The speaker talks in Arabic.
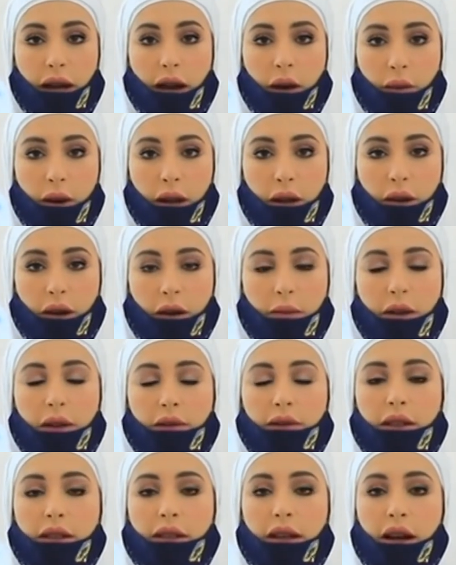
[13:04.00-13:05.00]
في أول يوم
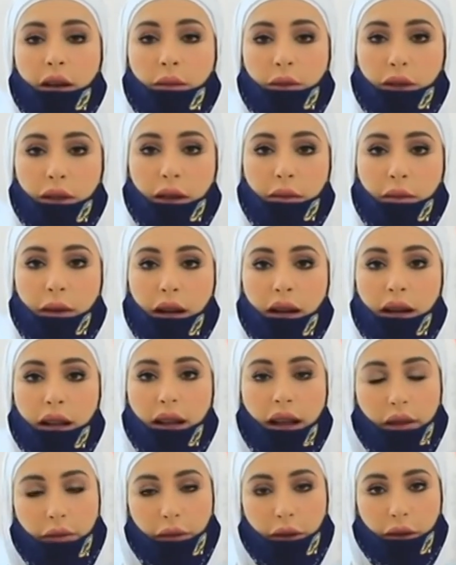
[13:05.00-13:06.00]
لافتتاح
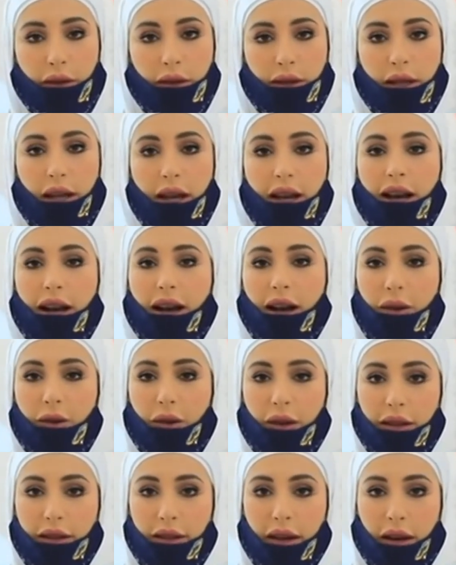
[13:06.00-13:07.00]
مجمع الأفنيوز
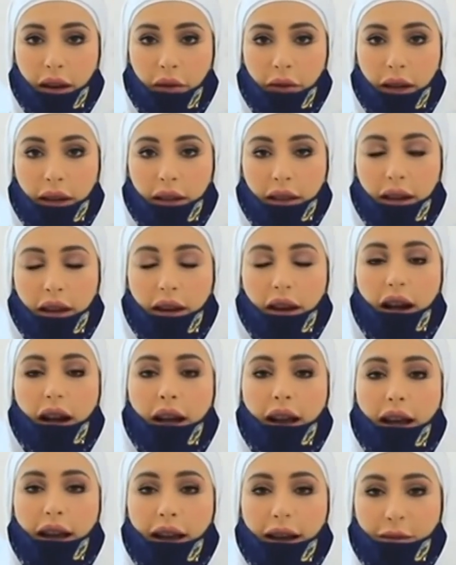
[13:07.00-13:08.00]
خلونا نتعرف أكثر
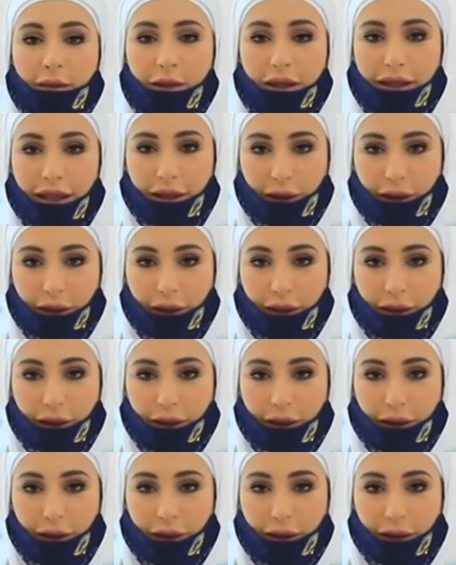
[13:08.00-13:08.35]
على أهم